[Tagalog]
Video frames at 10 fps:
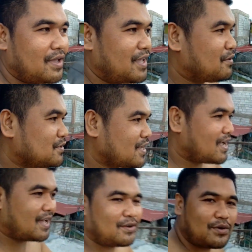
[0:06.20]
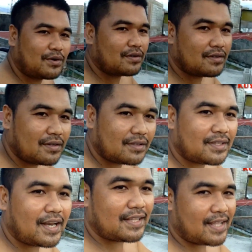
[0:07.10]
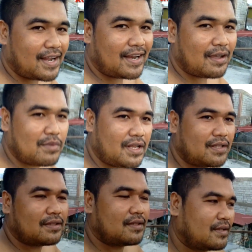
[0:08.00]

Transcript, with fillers: kami ngayon sa ano, tinitirahan namin.